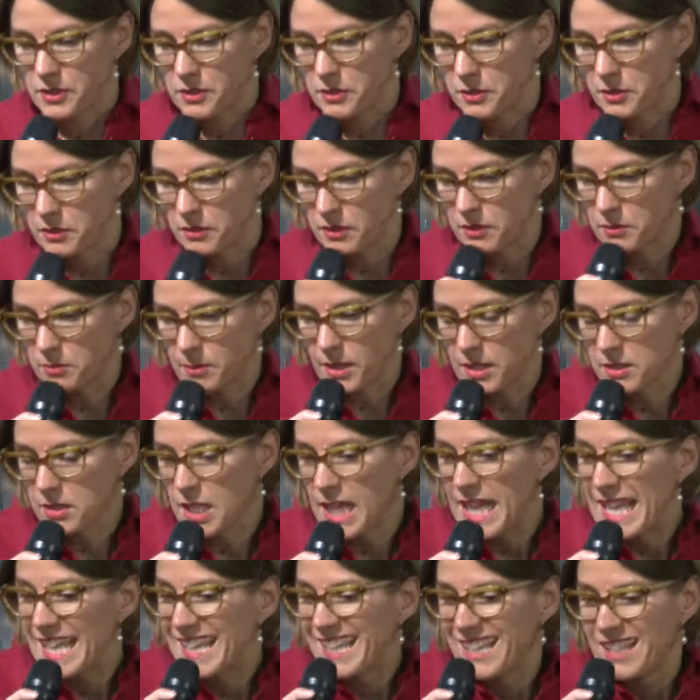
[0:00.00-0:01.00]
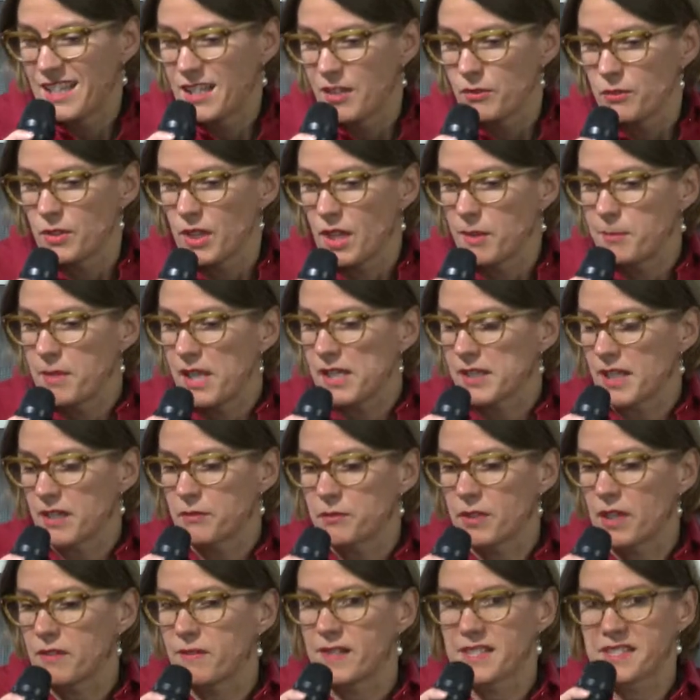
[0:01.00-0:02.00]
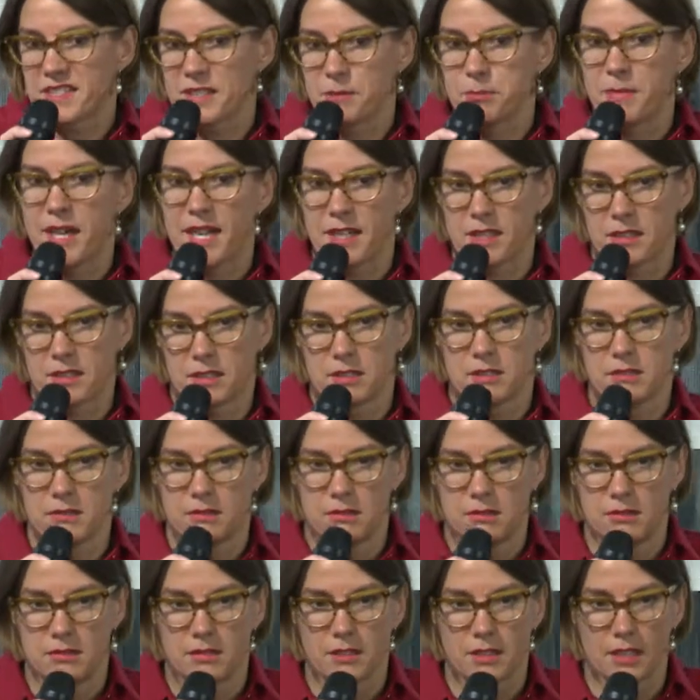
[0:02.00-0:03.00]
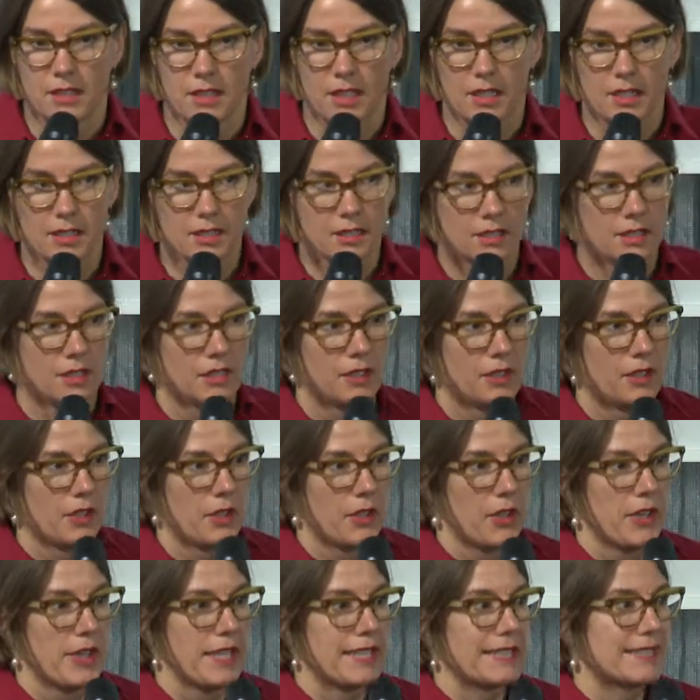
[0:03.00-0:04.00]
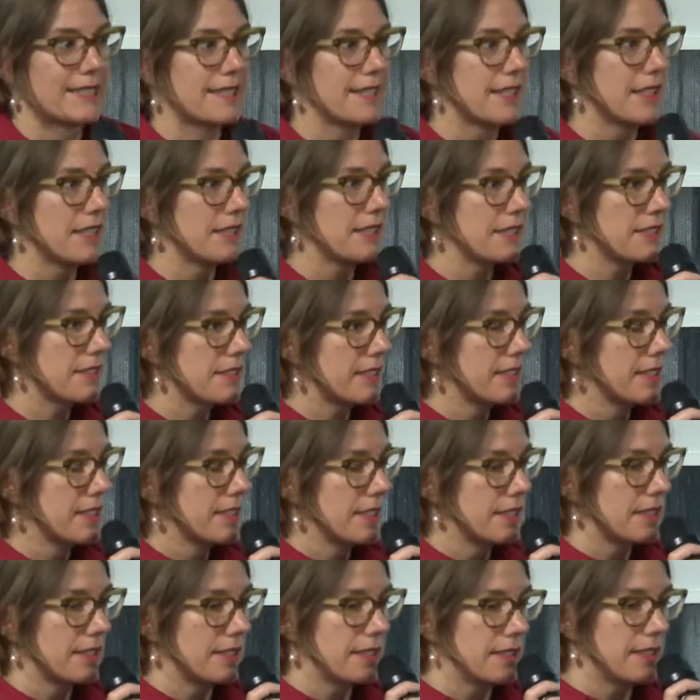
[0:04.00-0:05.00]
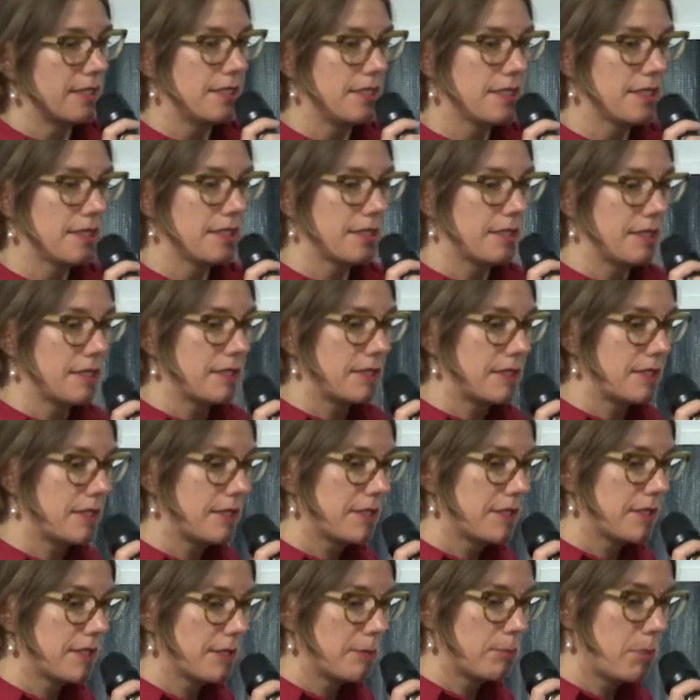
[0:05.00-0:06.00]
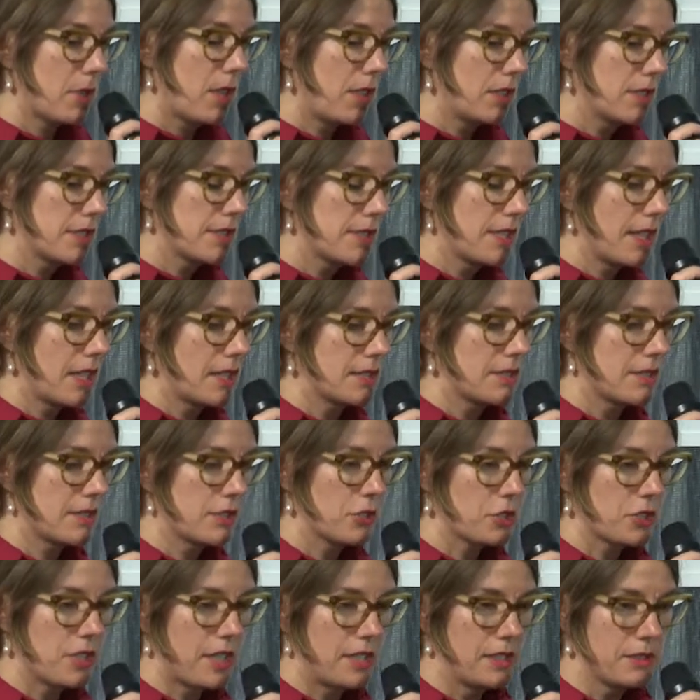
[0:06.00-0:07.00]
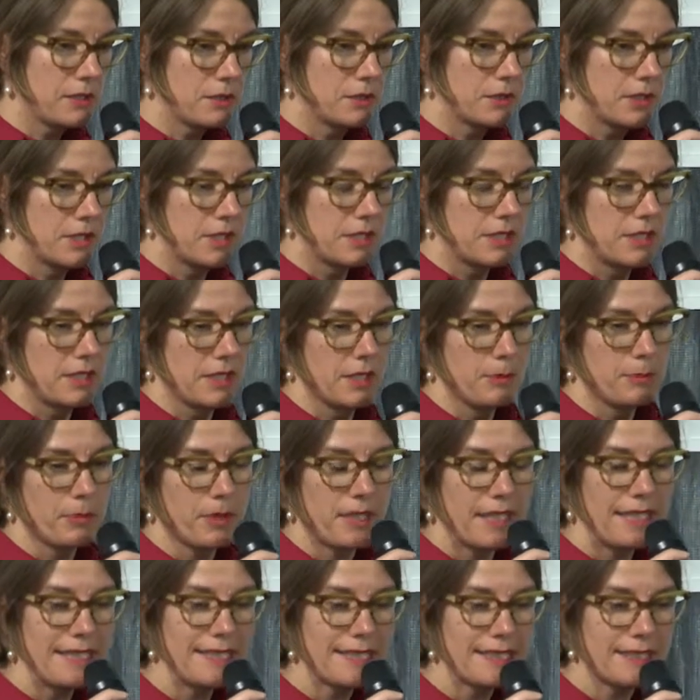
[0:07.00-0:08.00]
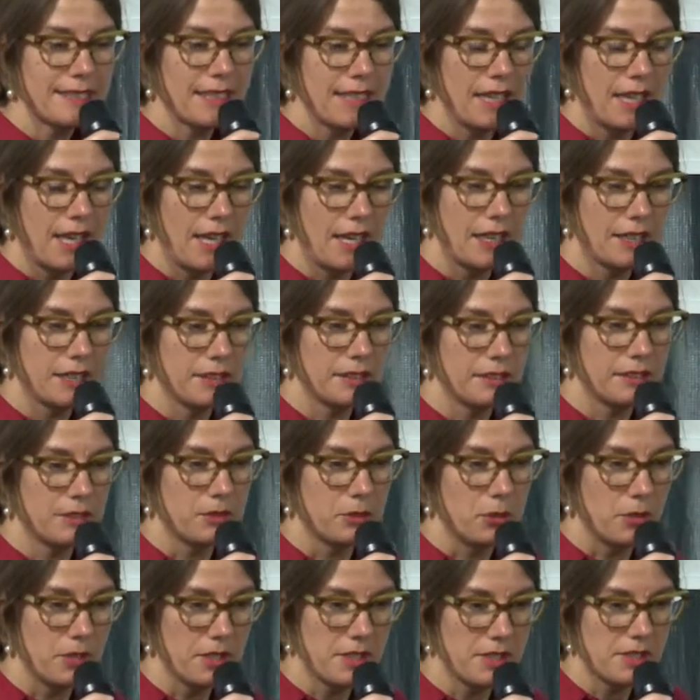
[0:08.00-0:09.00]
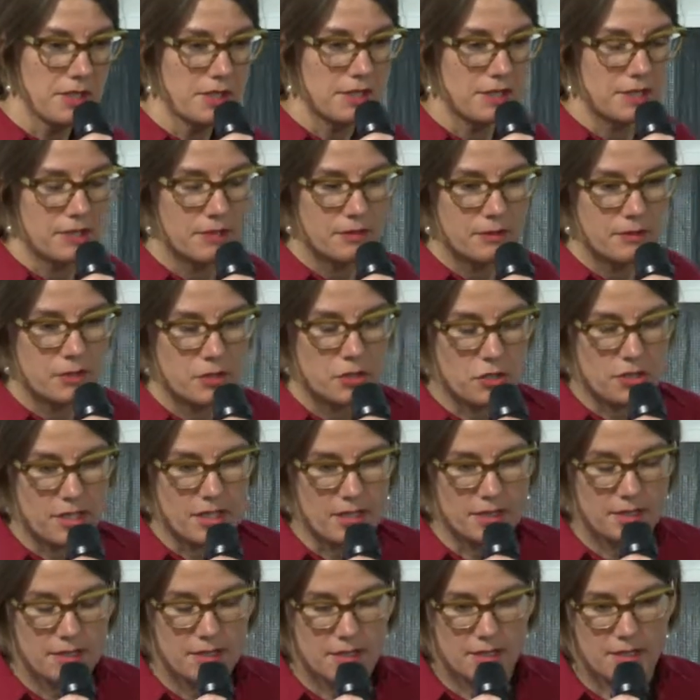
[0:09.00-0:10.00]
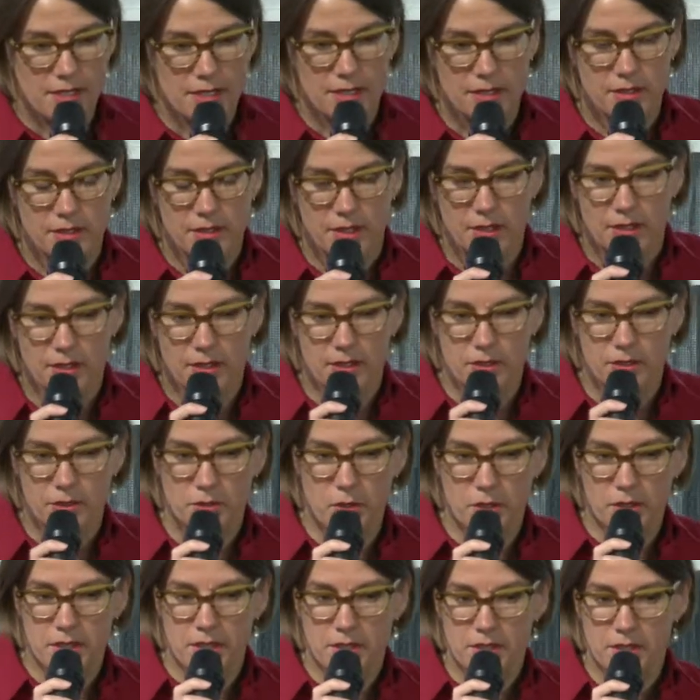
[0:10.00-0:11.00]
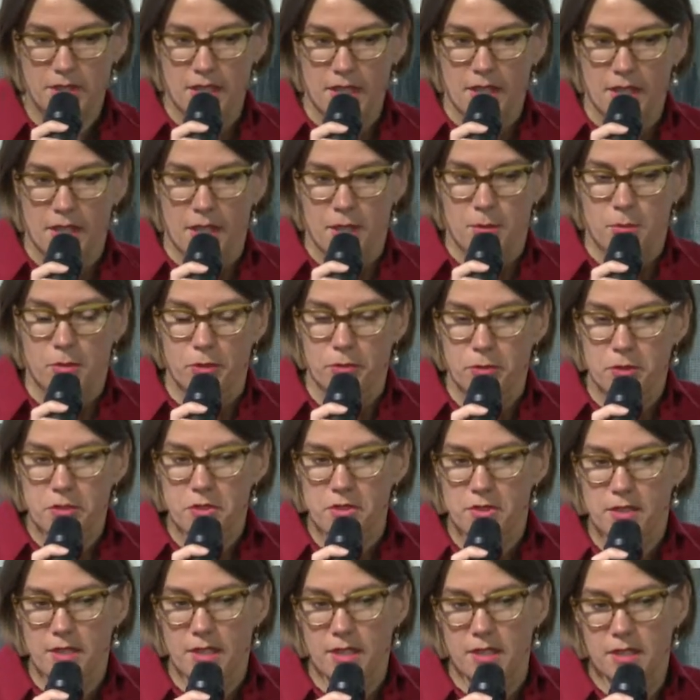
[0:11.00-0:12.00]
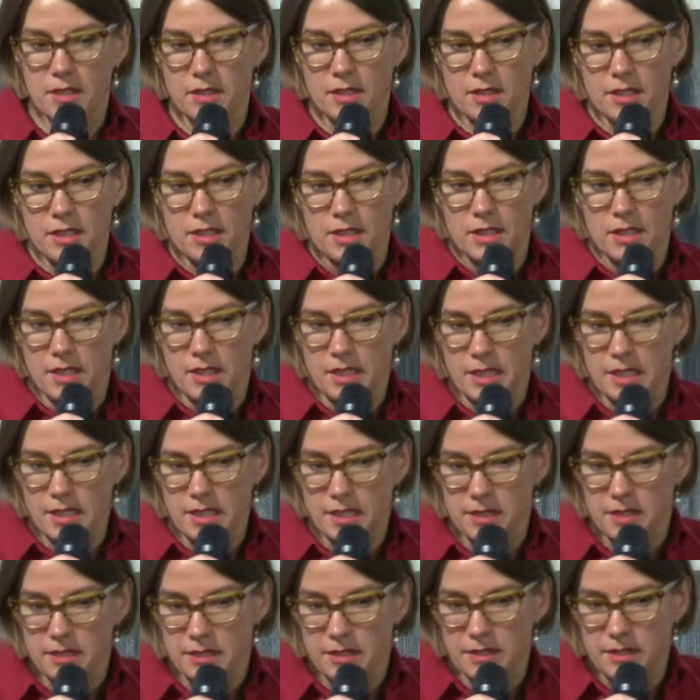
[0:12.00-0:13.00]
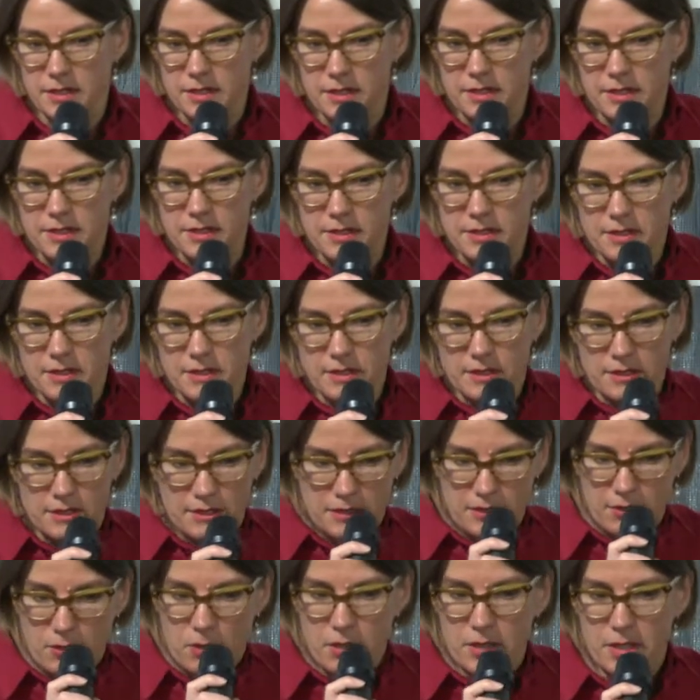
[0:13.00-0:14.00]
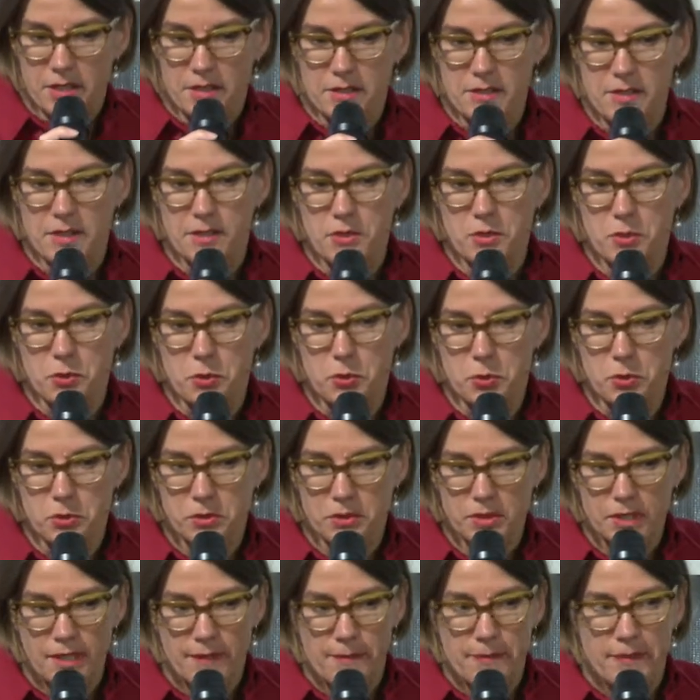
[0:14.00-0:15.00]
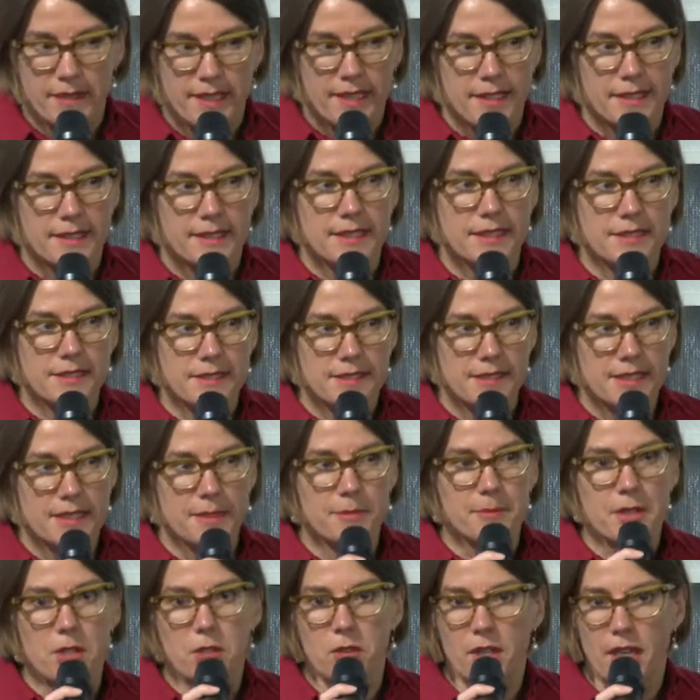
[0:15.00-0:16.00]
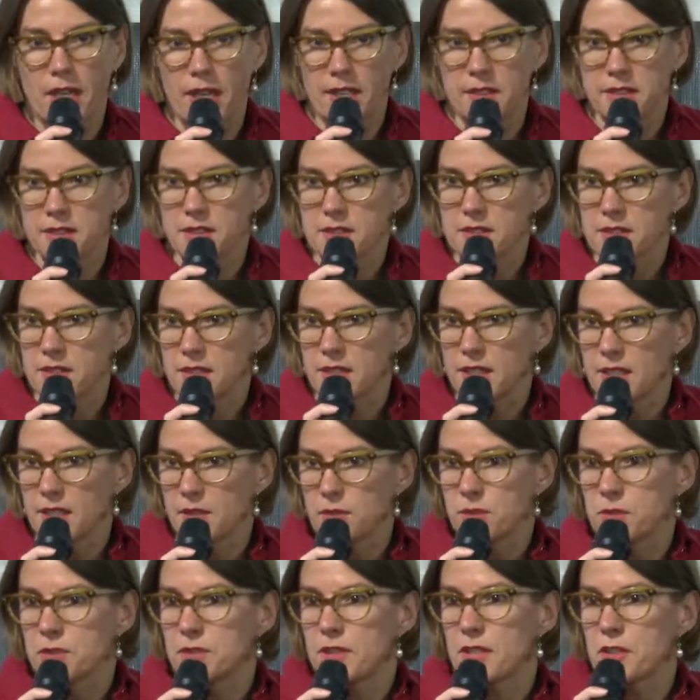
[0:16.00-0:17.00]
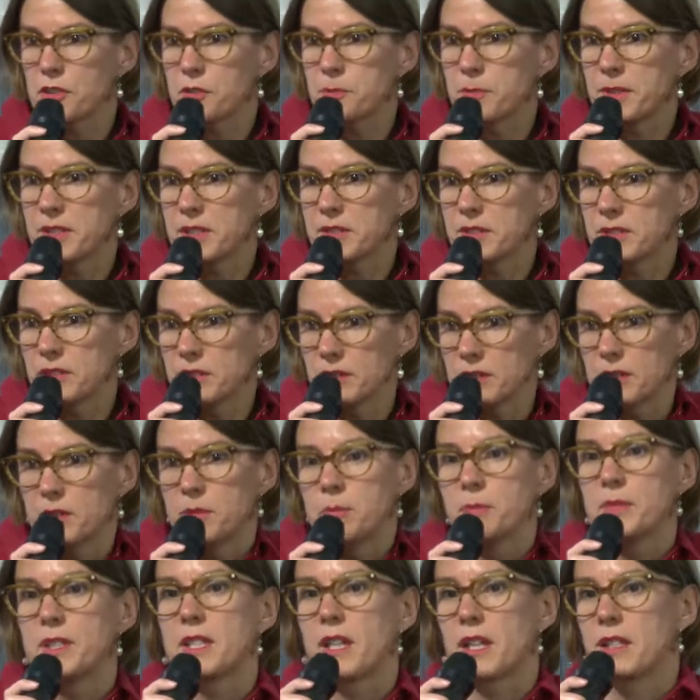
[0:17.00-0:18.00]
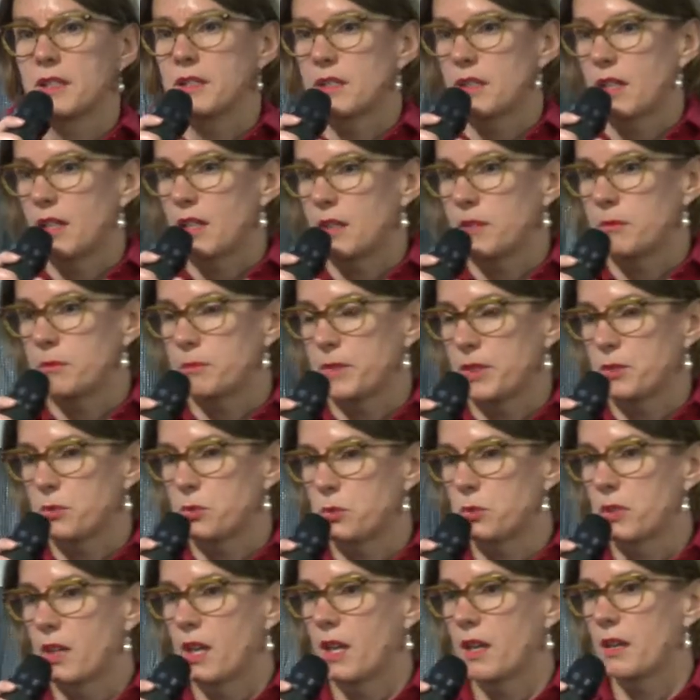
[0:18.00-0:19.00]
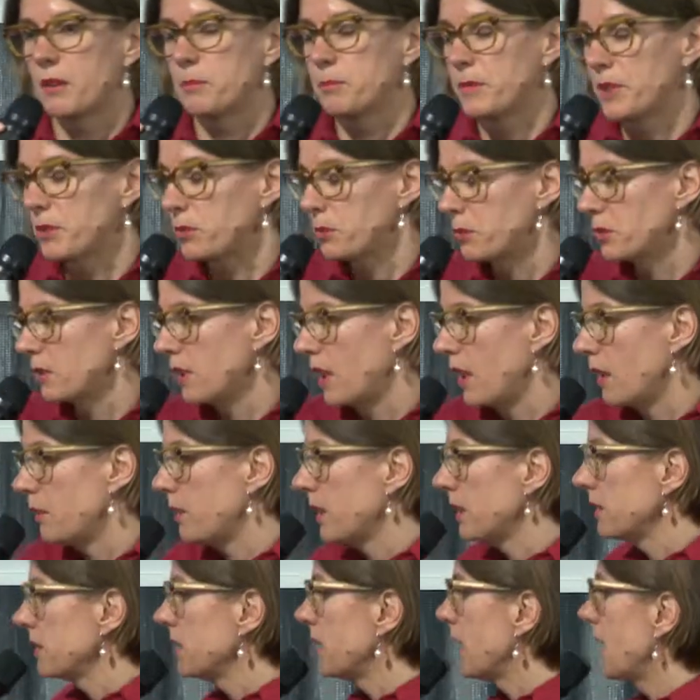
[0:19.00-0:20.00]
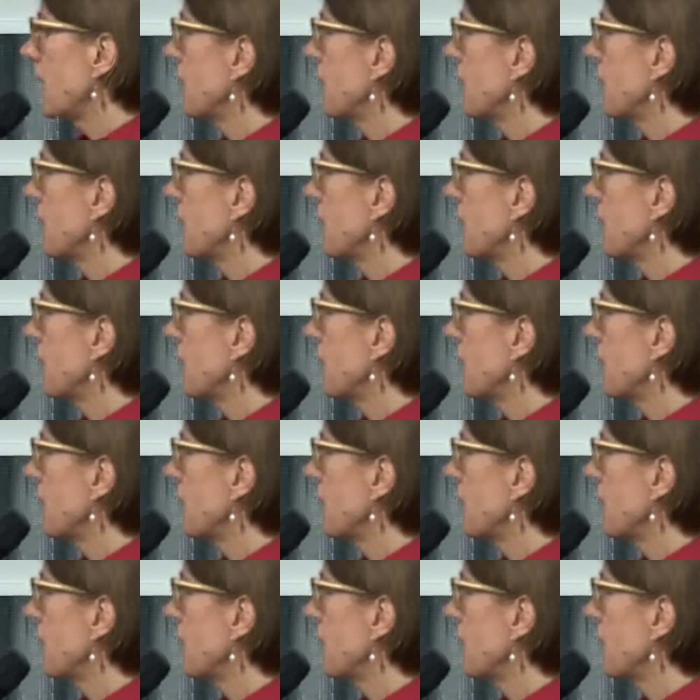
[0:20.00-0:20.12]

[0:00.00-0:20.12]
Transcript: des, des Machen. Wir haben halt einfach was gemacht. Ja? Das heißt, diese, diese Policy als Gestaltung-Idee bringt ein neues Verständnis, ein, ein, ein neues Bewusstsein in diese Organisation, dass es eben auch anders geht und dass man mit anderen Methode, Methoden arbeiten